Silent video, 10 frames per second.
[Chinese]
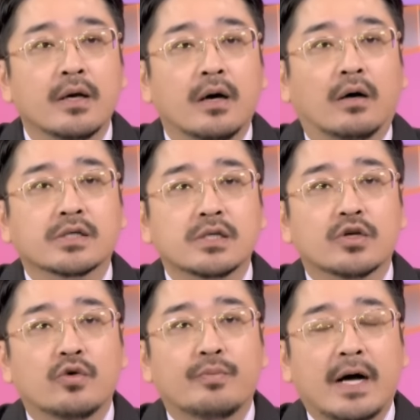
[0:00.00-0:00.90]
好，四
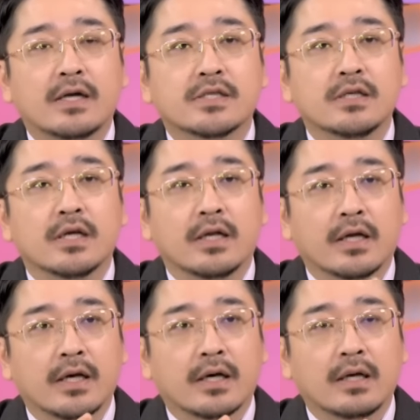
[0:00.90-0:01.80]
九五八的增顶，你
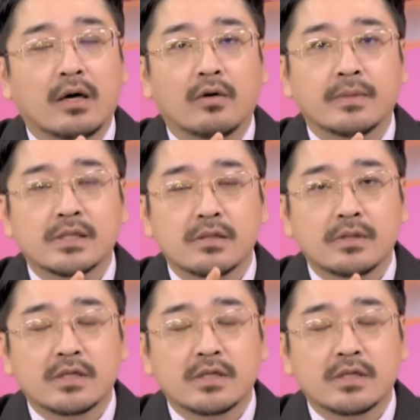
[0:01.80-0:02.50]
可以看到我们这